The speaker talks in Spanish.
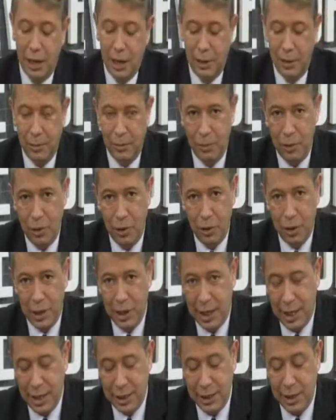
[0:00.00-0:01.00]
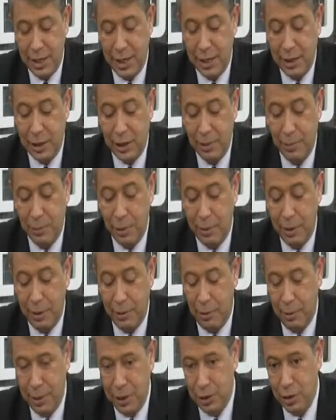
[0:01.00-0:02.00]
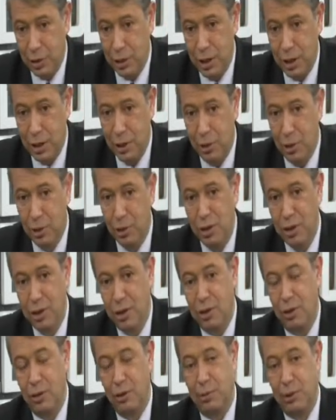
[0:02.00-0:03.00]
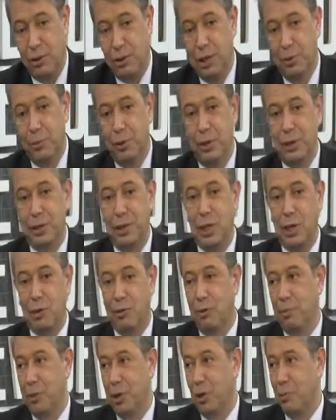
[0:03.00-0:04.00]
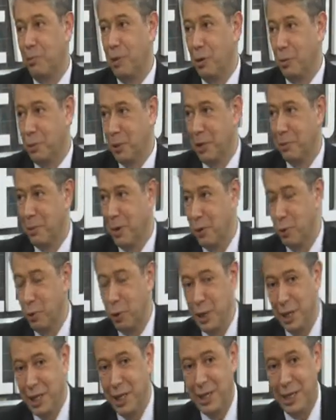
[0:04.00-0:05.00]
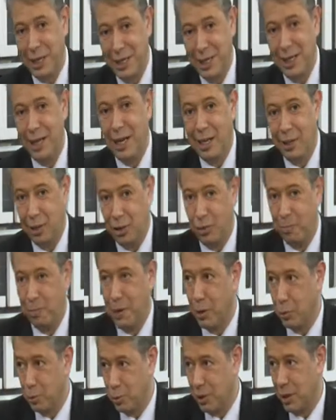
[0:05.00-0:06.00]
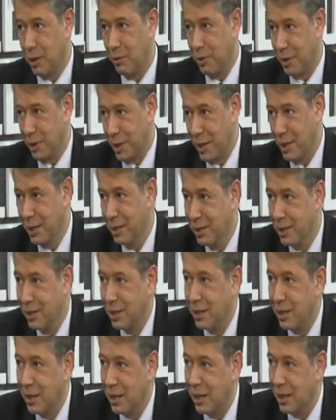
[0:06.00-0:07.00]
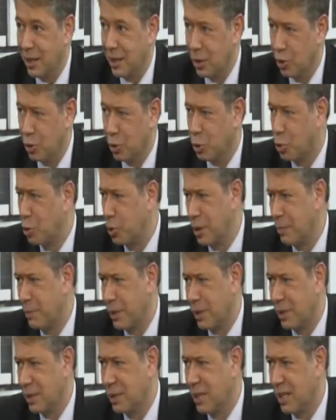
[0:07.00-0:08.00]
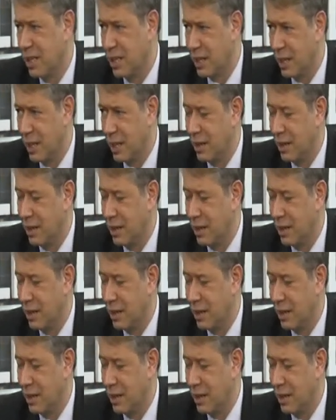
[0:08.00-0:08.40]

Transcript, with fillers: no nos queda casi nada de tiempo, habíamos mencionado lo mencionamos así como menopausia masculina, en realidad es la andropausia, ¿verdad? Eh, ¿Esto ocurre a partir de qué edad?